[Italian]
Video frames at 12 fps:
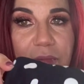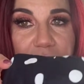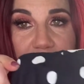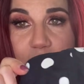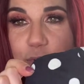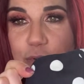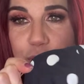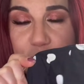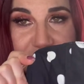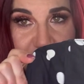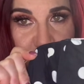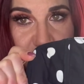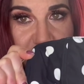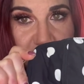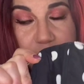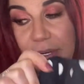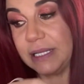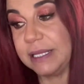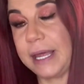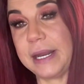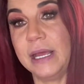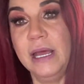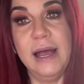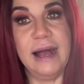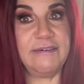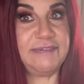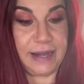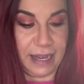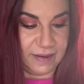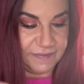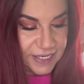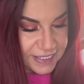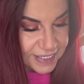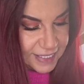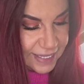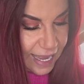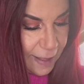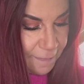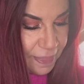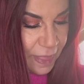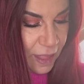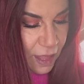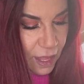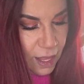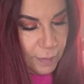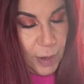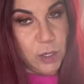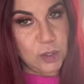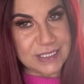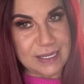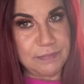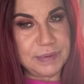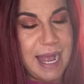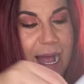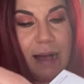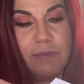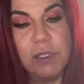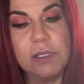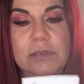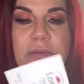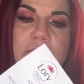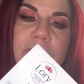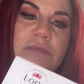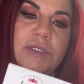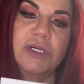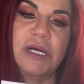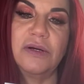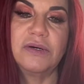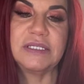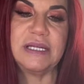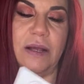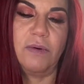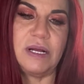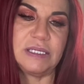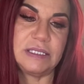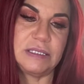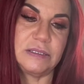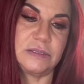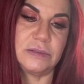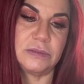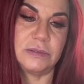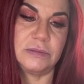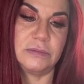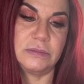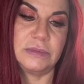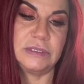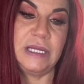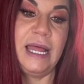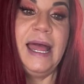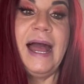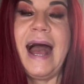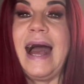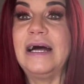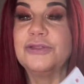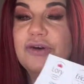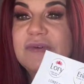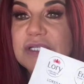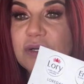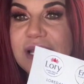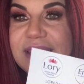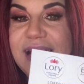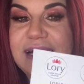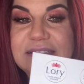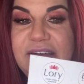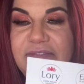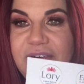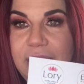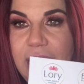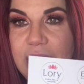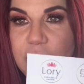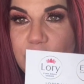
che appunto ho usato ieri per andare a fare la visita. Poi cosa abbiamo? Che cos'è questo? Ah, dove sono andata a fare le